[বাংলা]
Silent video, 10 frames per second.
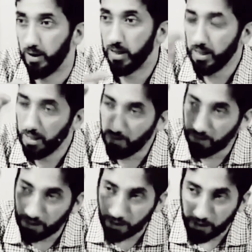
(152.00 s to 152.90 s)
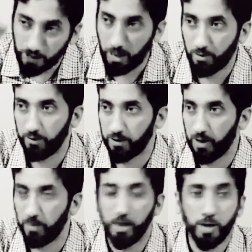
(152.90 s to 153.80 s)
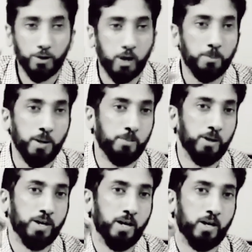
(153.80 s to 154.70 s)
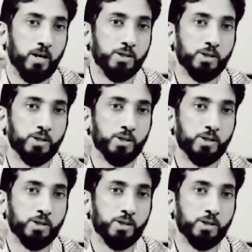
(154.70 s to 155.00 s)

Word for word: এমনকি ইসলামের নামে এবং এটাই সবচেয়ে আতঙ্কজনক ব্যাপার